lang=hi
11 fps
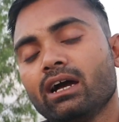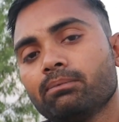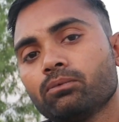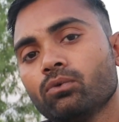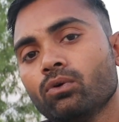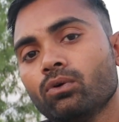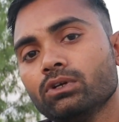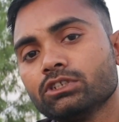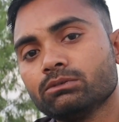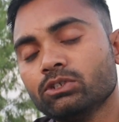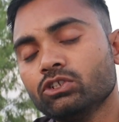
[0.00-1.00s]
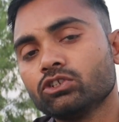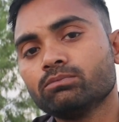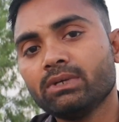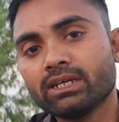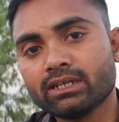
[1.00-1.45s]
आपको इस वीडियो
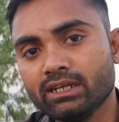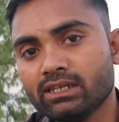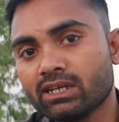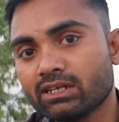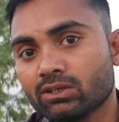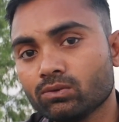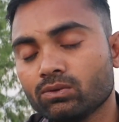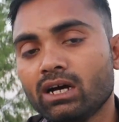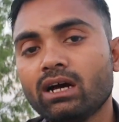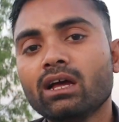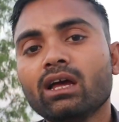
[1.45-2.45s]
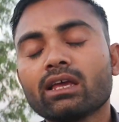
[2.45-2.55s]
में क्लियर कर दूंगा